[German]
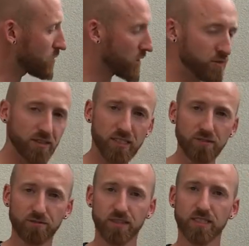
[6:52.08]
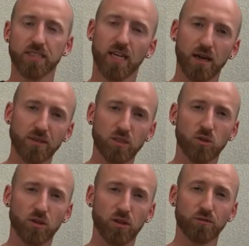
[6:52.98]
du das vertiefen willst, dann habe ich
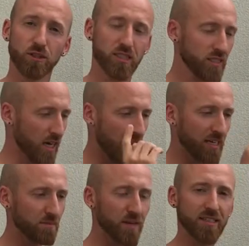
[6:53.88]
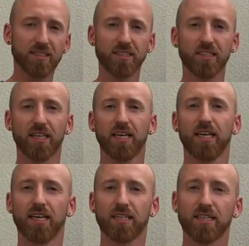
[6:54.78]
noch für dich hier eingeblendet
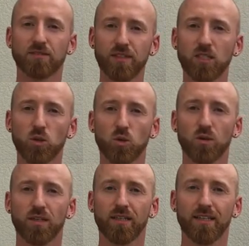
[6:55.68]
das Video